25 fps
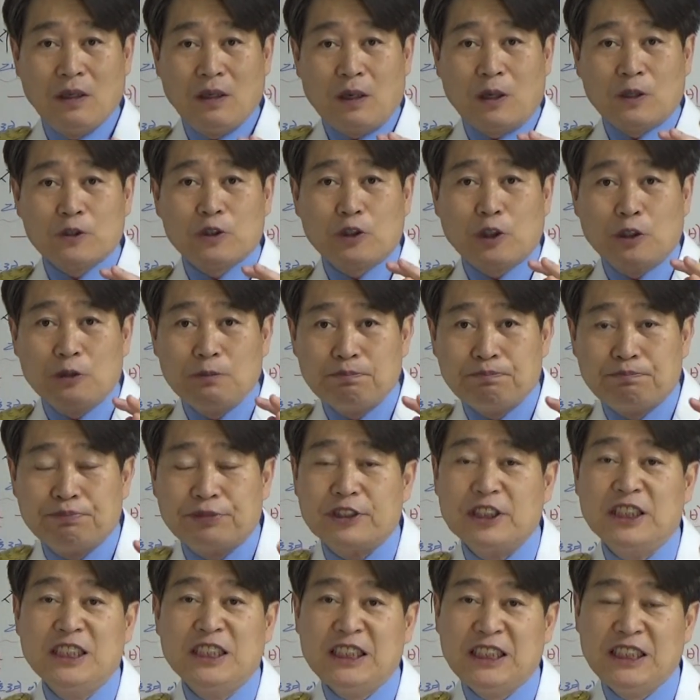어떤
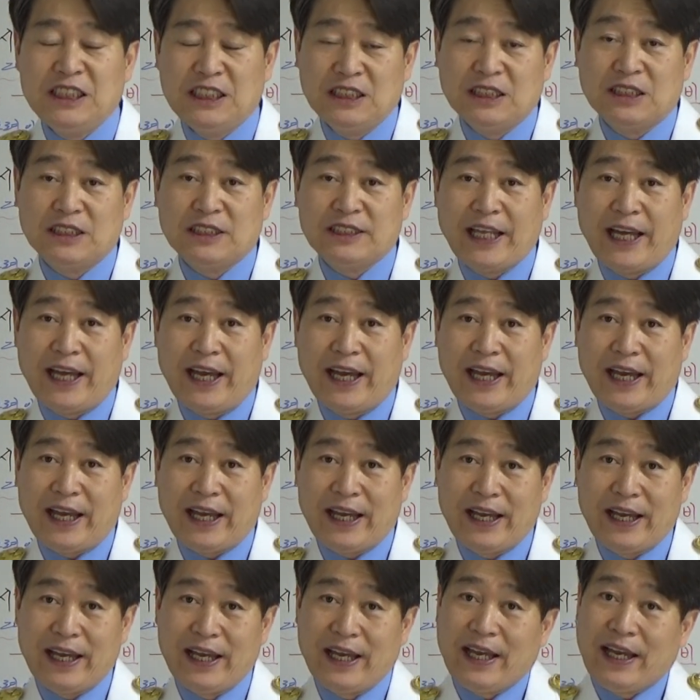부인이
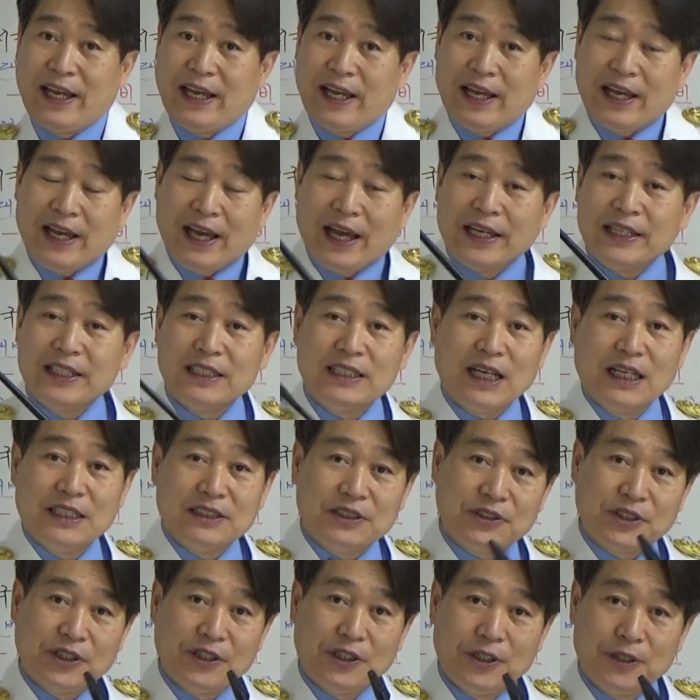있는데 아기가
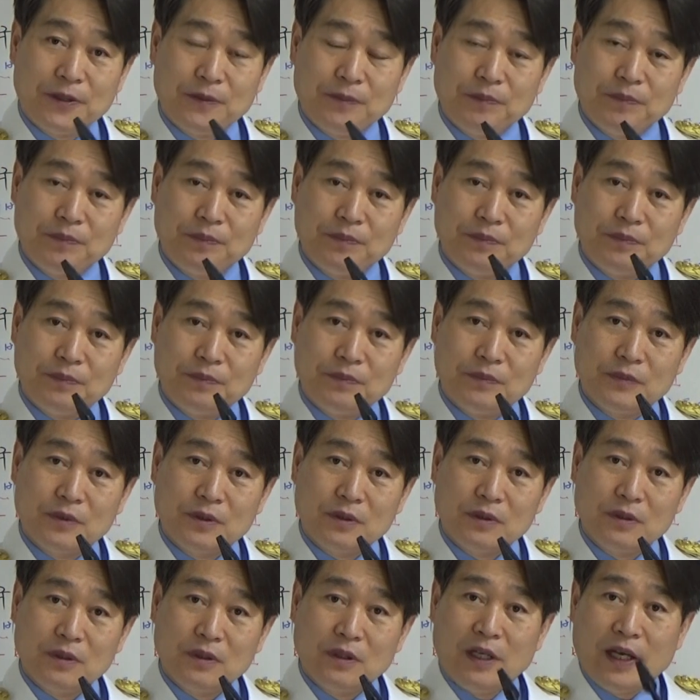있어요.
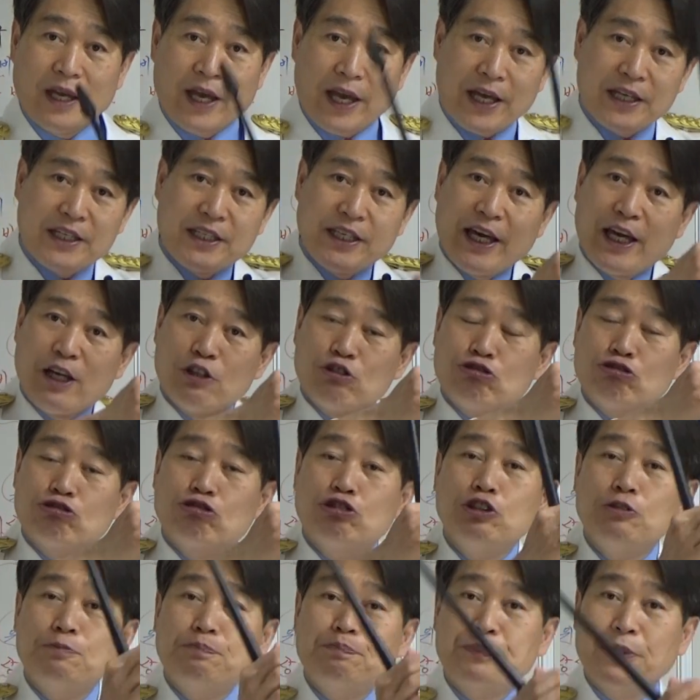아기의
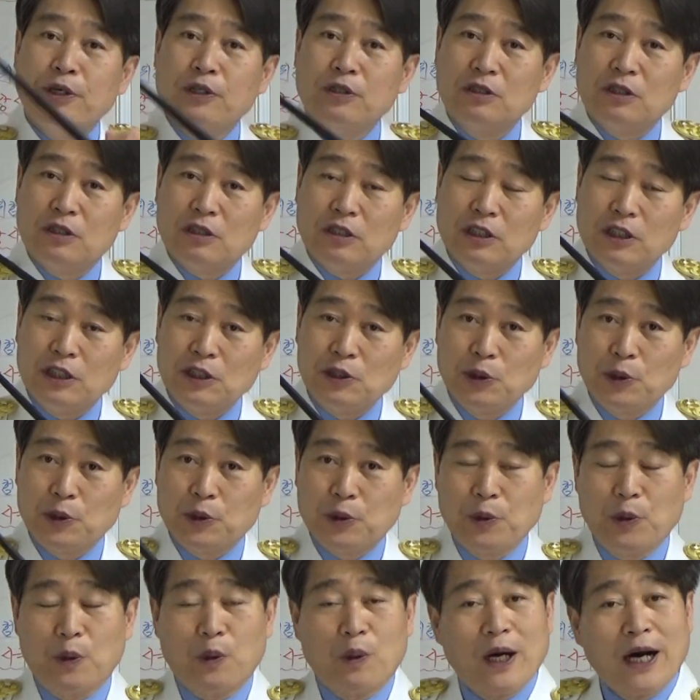우유병을 끓이고
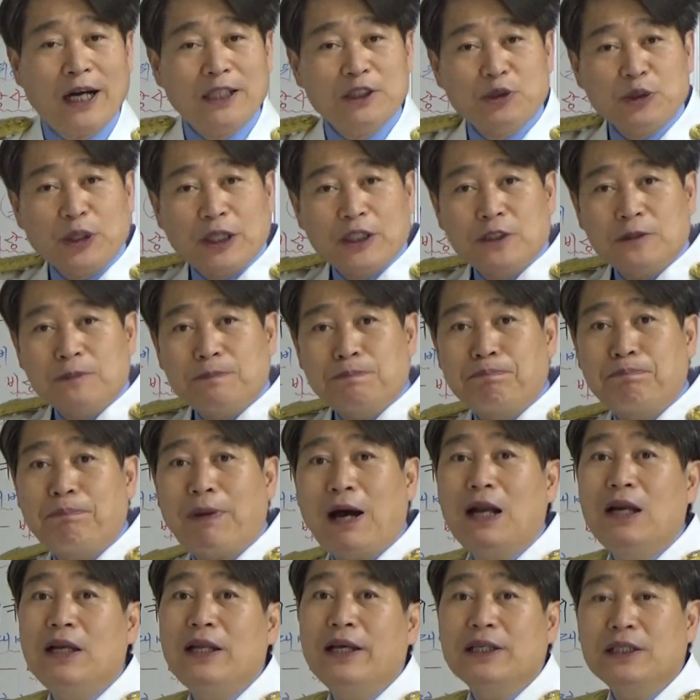있고 한쪽에서는
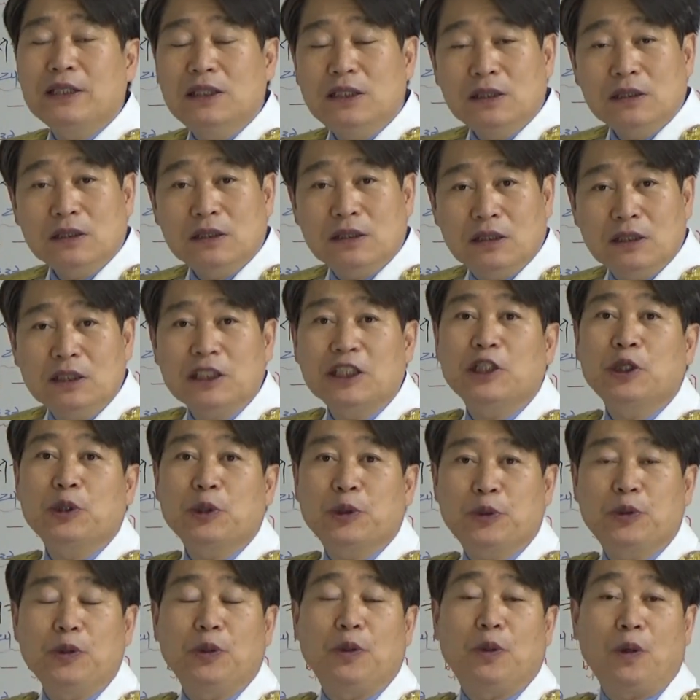빨래를 끓이고
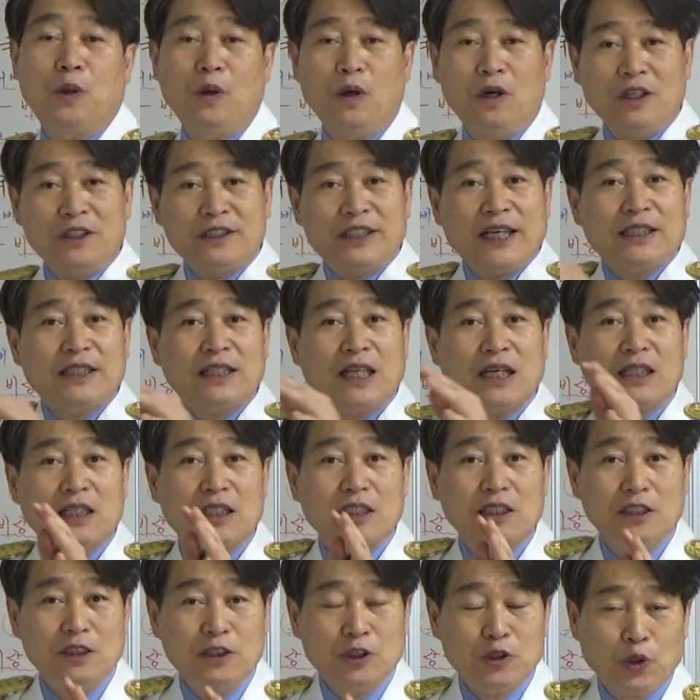있고
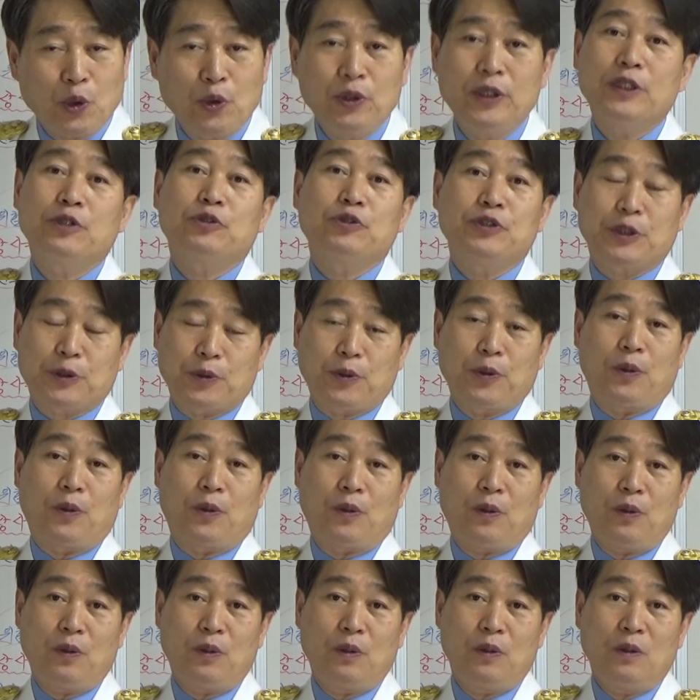세탁기를 돌리고
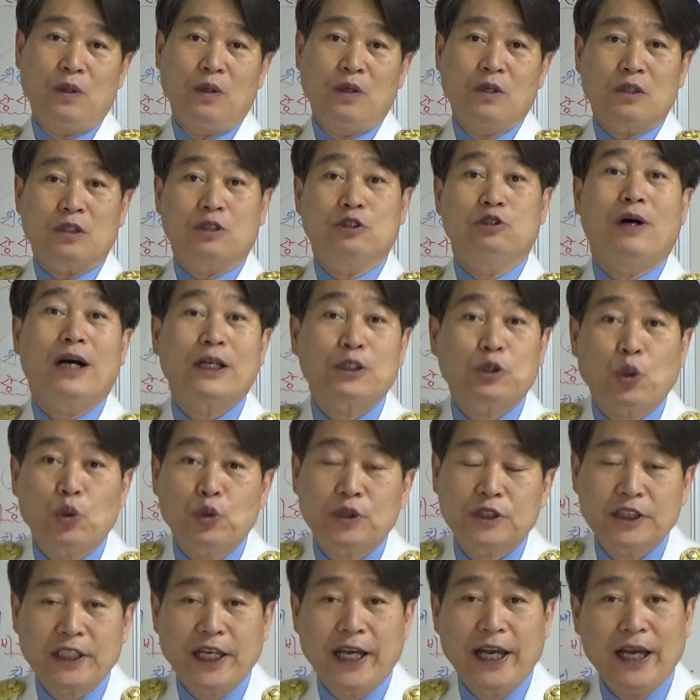있고 그와
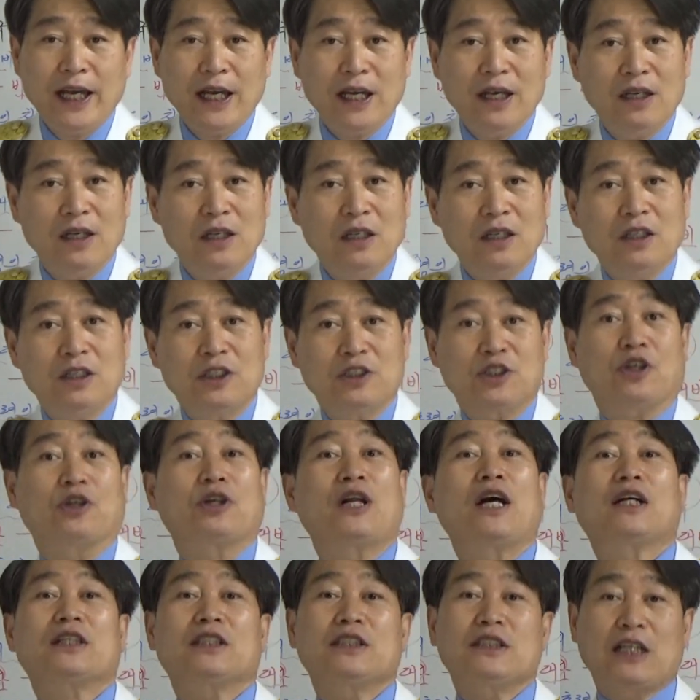동시에
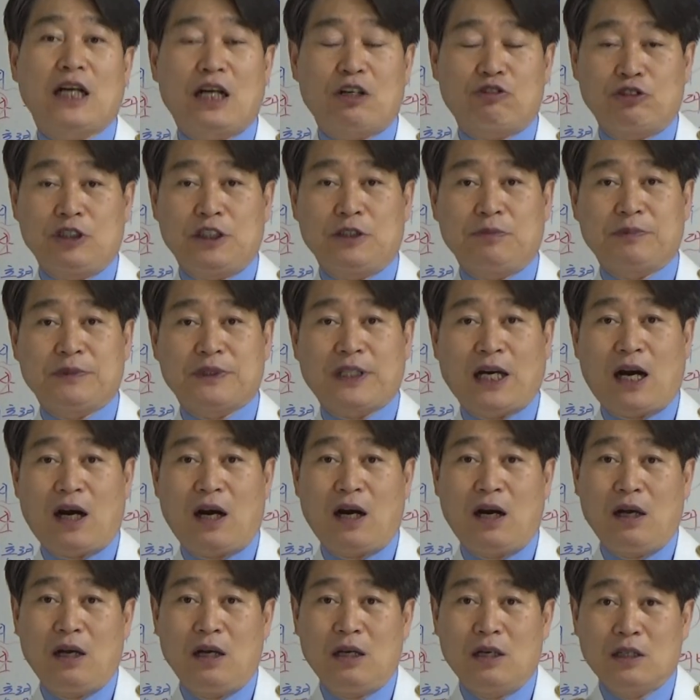전화기가 울립니다.
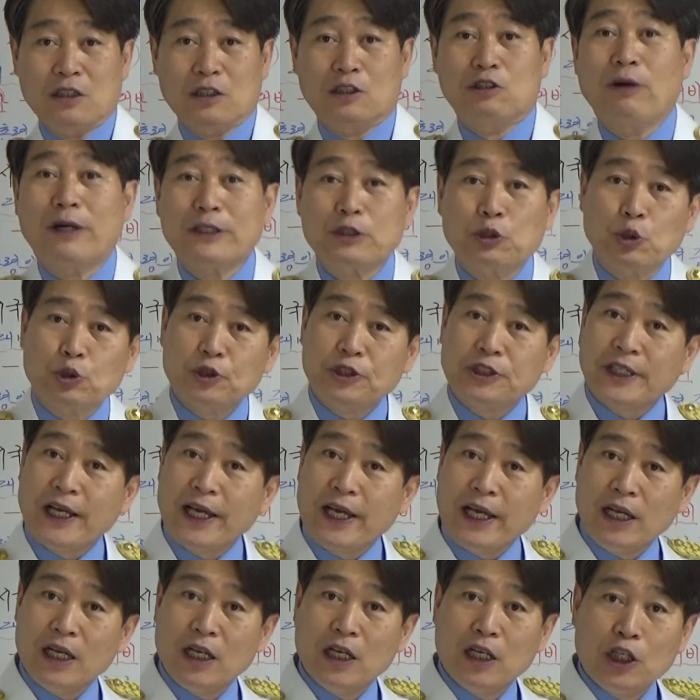그와
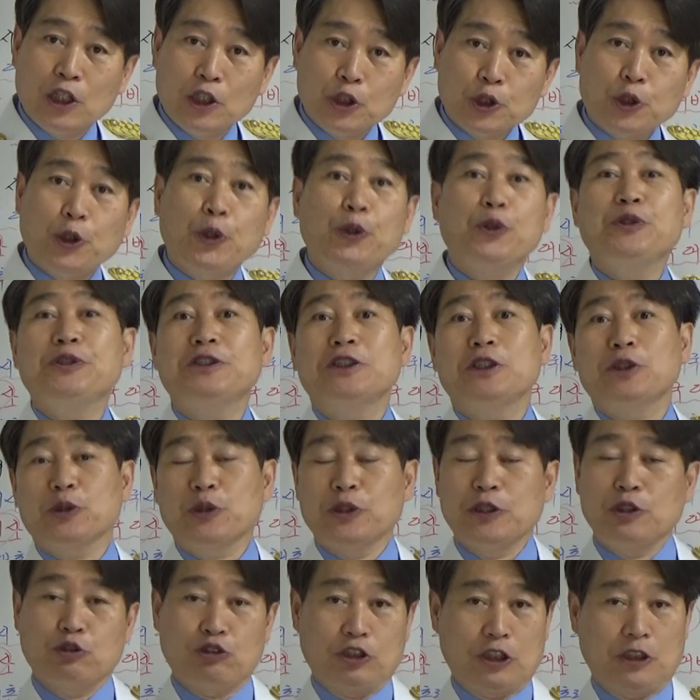동시에
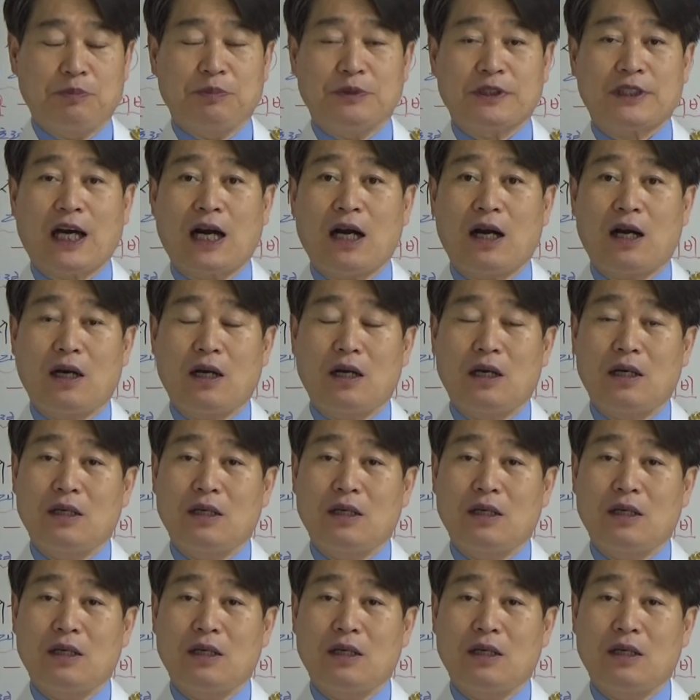초인종이 울립니다.